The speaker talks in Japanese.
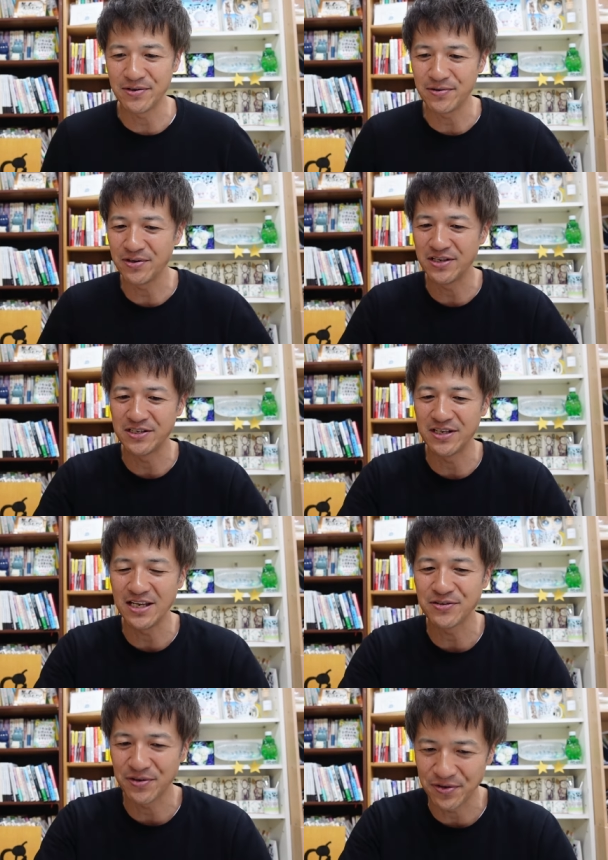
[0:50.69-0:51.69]
そのことについ
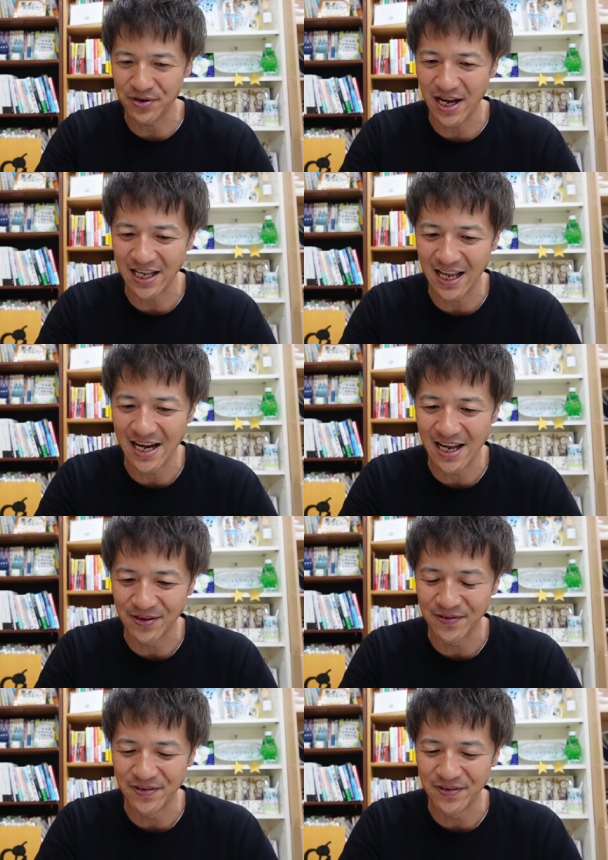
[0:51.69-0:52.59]
てちょっと取り上げたいなという